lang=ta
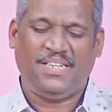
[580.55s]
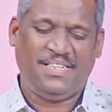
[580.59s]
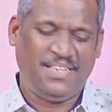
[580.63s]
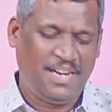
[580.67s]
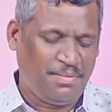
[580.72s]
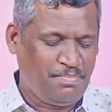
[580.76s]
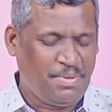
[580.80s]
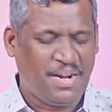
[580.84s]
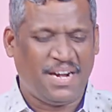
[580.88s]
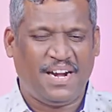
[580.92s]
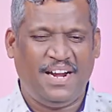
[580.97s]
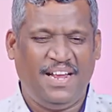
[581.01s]

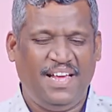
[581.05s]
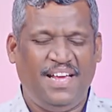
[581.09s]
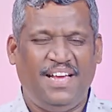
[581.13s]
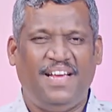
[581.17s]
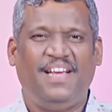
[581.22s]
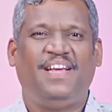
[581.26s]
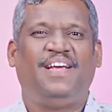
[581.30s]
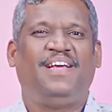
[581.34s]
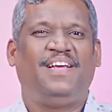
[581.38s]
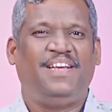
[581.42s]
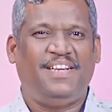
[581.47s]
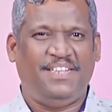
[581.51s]
நண்பர்களே
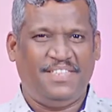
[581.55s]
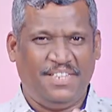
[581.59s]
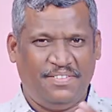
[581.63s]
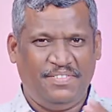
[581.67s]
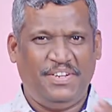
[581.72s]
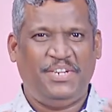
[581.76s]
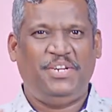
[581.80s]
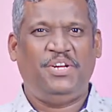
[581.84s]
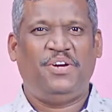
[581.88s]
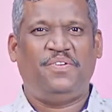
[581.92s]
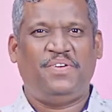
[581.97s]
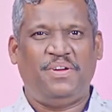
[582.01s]
இந்த
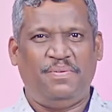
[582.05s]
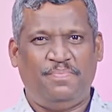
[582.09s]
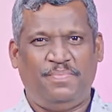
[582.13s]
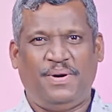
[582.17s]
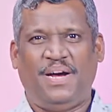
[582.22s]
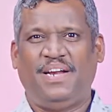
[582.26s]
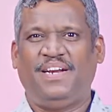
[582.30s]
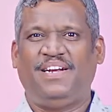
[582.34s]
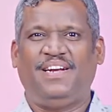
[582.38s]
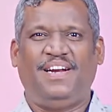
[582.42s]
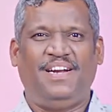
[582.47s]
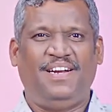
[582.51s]
வீடியோவை
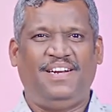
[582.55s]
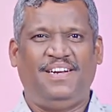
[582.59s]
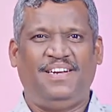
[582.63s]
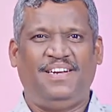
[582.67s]
பாருங்கள்